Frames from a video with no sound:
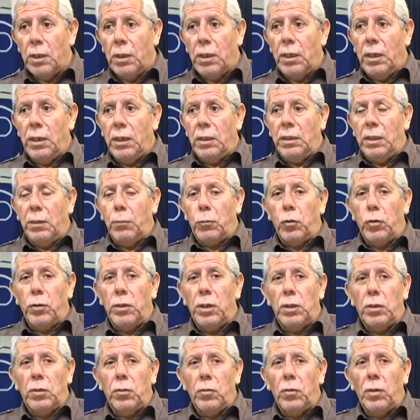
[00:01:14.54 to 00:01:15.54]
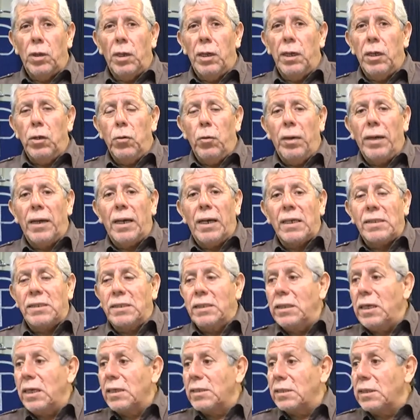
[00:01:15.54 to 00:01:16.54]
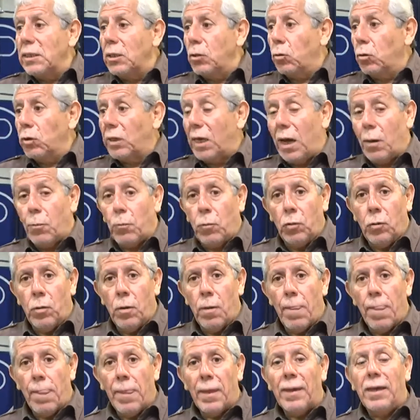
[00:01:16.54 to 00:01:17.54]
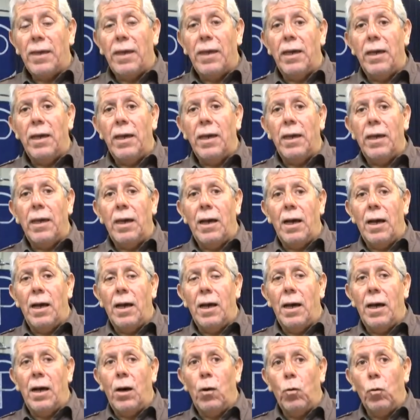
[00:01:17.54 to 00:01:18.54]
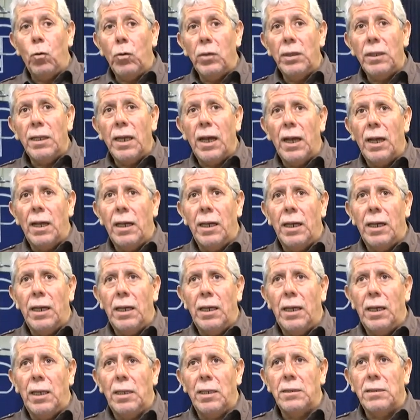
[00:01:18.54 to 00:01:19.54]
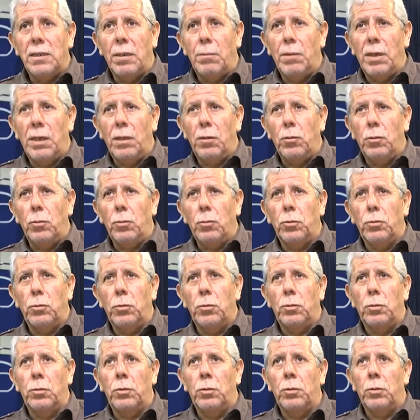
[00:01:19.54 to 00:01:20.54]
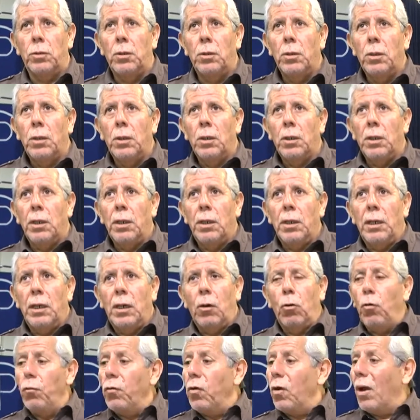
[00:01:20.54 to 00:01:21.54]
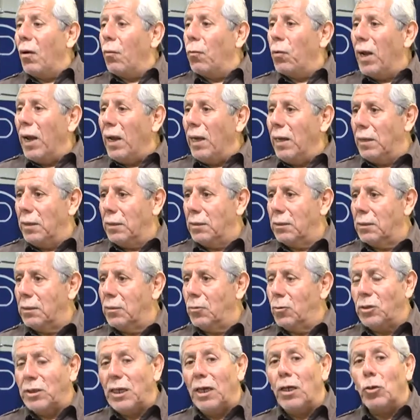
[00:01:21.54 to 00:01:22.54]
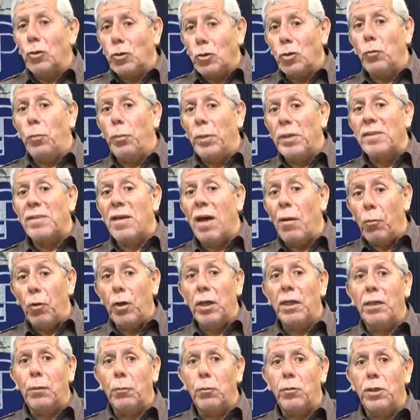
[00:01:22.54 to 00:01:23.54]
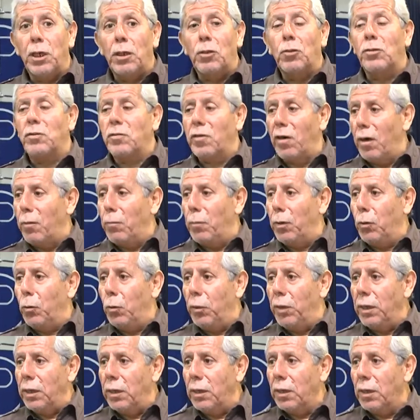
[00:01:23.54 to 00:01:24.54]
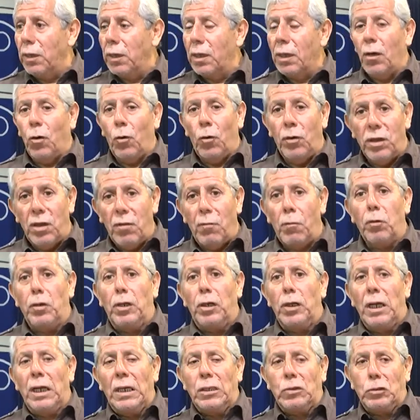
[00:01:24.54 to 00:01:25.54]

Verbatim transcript: Este proyecto de ley nos encasilla en cinco tramos que ahonda el llamado eh, agobio laboral, cosa que nosotros pensábamos que este proyecto se iba a disminuir, hoy día vamos a tener que